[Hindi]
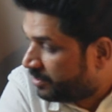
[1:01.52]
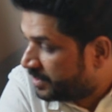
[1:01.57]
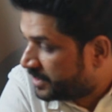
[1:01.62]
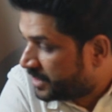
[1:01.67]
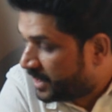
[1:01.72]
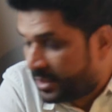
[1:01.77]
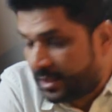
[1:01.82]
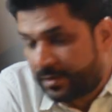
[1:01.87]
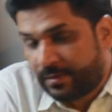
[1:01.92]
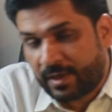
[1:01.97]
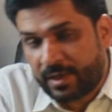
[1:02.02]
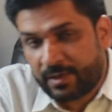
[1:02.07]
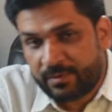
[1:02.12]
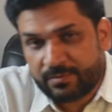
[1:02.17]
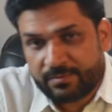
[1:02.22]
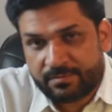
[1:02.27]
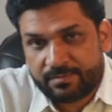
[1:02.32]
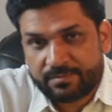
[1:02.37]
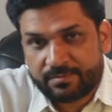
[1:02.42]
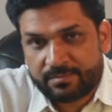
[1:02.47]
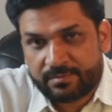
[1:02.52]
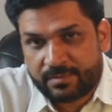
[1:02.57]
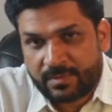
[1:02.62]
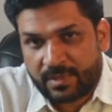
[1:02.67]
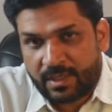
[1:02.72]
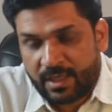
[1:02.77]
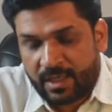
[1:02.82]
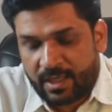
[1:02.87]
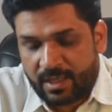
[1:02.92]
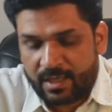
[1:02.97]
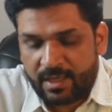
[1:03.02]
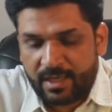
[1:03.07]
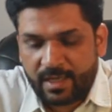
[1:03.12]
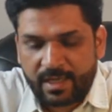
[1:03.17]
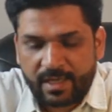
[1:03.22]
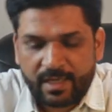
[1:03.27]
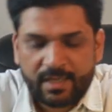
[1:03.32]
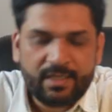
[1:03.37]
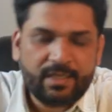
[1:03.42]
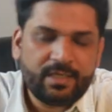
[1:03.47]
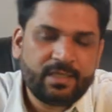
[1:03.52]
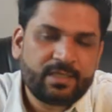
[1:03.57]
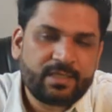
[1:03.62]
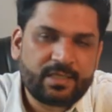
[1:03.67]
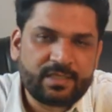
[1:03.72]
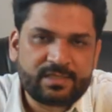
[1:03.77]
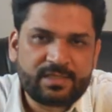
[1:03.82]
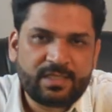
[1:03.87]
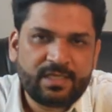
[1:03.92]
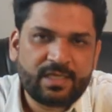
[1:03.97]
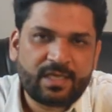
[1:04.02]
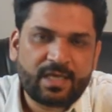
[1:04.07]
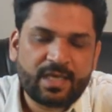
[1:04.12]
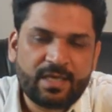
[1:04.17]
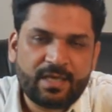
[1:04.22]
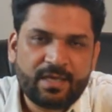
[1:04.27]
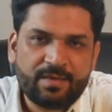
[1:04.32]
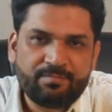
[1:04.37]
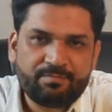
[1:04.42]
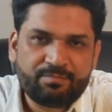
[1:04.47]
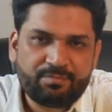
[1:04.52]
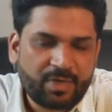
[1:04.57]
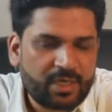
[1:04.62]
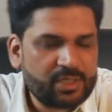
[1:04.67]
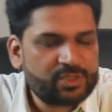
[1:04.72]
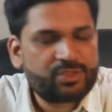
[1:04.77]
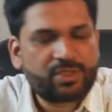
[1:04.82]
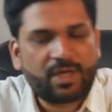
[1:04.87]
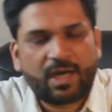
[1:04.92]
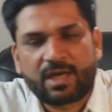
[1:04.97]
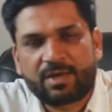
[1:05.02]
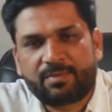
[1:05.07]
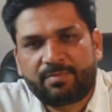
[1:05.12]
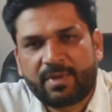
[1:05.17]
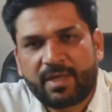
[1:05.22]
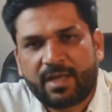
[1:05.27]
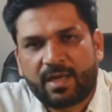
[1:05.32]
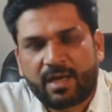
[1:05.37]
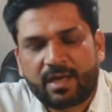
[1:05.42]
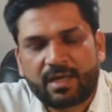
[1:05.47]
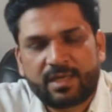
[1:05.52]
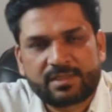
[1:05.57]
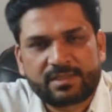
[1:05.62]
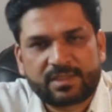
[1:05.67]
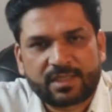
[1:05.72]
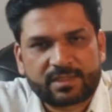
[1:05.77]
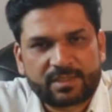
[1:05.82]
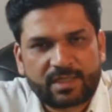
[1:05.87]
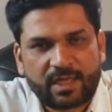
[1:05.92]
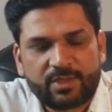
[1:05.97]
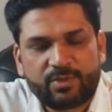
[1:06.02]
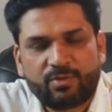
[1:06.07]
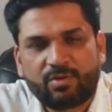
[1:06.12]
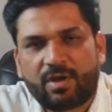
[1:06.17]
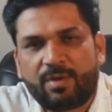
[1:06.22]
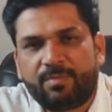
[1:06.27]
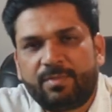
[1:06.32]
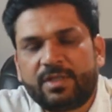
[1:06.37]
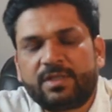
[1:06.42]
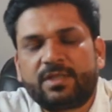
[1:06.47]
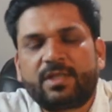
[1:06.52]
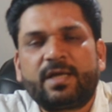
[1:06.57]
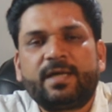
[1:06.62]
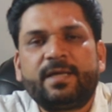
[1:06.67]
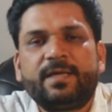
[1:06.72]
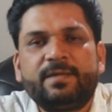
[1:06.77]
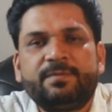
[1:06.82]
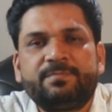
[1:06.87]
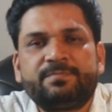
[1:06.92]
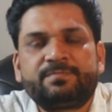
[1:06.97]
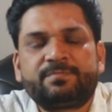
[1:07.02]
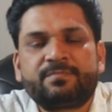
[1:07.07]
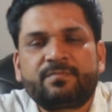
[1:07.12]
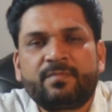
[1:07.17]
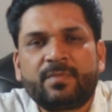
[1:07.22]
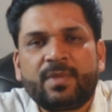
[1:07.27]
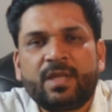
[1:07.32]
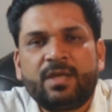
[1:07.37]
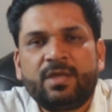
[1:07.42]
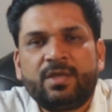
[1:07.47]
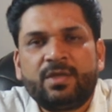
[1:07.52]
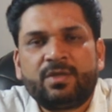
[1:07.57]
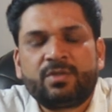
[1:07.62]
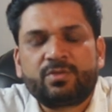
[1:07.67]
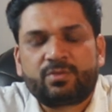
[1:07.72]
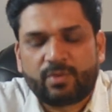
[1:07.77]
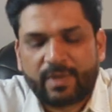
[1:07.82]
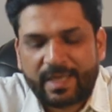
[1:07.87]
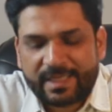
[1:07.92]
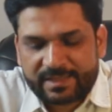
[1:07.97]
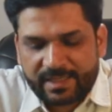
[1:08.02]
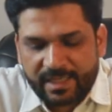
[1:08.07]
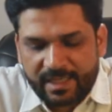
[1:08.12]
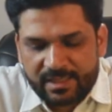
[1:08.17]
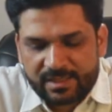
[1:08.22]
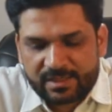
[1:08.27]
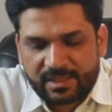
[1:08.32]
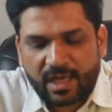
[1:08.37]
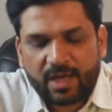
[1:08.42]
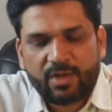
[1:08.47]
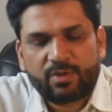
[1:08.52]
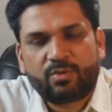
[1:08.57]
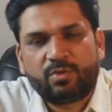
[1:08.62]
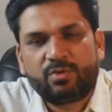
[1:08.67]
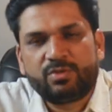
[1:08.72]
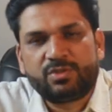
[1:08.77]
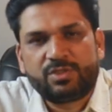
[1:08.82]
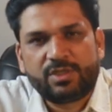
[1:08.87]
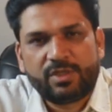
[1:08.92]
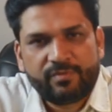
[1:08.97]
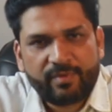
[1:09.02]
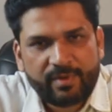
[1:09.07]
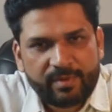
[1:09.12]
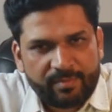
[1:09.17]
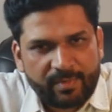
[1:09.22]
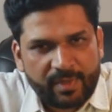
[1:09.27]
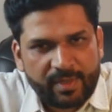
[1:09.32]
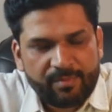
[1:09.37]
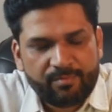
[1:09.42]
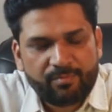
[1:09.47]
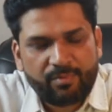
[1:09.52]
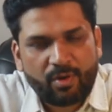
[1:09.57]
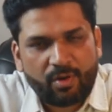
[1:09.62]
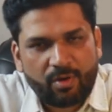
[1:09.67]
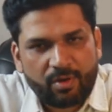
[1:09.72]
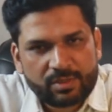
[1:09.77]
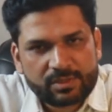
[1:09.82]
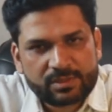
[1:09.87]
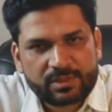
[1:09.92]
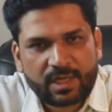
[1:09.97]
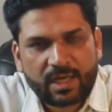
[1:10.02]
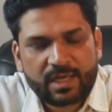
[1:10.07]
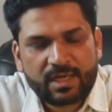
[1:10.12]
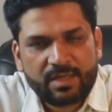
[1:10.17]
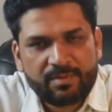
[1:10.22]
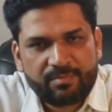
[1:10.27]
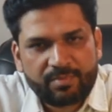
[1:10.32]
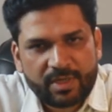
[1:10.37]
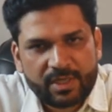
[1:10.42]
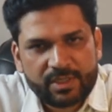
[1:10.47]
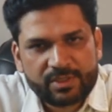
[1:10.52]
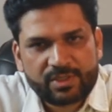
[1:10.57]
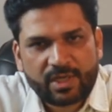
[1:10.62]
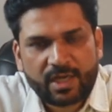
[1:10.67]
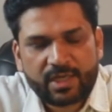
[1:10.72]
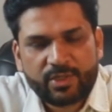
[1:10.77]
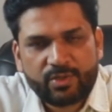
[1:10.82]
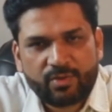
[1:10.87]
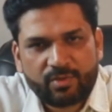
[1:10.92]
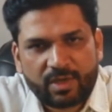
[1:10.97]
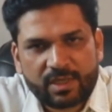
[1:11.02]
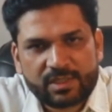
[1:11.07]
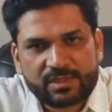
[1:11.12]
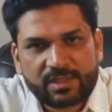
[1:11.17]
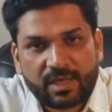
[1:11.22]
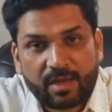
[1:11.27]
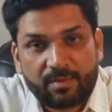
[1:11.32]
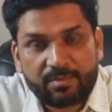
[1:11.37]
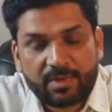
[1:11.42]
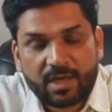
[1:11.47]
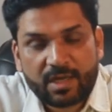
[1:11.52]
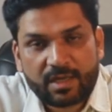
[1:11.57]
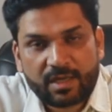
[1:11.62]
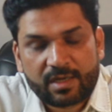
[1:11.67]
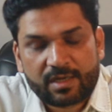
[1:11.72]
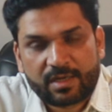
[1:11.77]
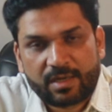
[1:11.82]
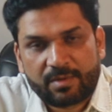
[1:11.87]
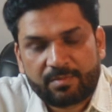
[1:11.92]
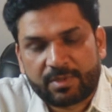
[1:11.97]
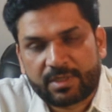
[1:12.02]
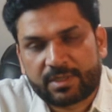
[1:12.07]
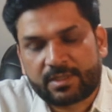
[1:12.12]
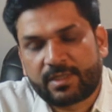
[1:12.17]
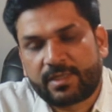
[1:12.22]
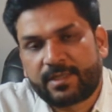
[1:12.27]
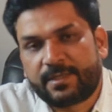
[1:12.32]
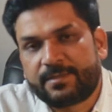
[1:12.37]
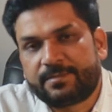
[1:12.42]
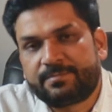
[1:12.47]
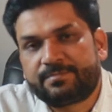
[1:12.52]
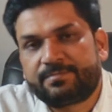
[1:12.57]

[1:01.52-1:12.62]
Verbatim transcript: बताने वाला हूं लेकिन किसी के बर्थ चार्ट में अगर सट्टा योगा बनता है तो ऐसे इंसान को जीवन में बहुत सारी परेशानियों का सामना करना पड़ता है